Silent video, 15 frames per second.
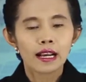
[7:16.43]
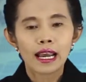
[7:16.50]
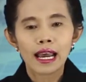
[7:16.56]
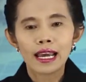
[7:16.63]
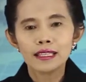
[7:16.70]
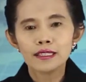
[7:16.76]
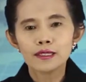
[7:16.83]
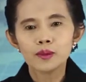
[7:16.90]

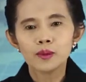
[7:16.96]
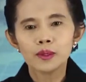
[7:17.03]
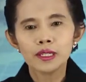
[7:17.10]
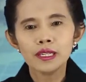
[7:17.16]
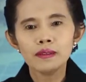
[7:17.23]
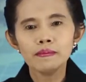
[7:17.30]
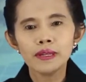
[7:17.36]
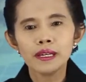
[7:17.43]
การส่ง
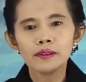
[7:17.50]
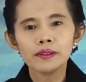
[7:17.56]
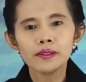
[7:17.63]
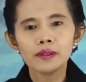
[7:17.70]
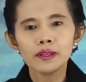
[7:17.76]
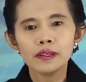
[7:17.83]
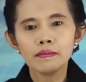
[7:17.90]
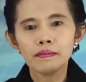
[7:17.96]
อีเมล
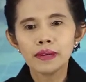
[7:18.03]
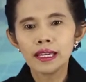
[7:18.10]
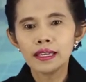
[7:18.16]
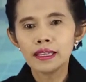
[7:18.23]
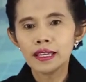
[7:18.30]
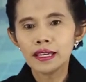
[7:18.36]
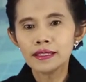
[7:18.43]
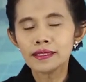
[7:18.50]
โดยไม่
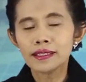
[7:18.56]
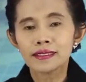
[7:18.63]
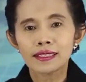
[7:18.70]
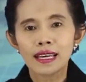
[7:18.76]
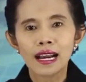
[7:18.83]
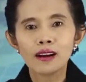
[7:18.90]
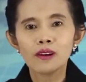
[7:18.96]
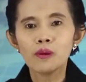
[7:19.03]
ได้ศึก
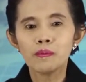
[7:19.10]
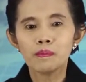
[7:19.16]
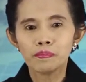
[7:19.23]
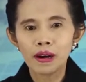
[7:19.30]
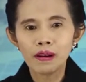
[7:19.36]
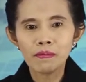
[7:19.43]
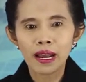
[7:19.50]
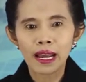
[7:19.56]
ษากลุ่ม
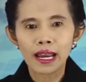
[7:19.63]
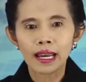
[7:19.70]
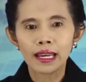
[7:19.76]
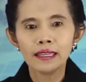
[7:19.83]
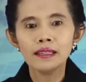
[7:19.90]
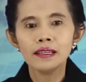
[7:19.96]
เป้าหมาย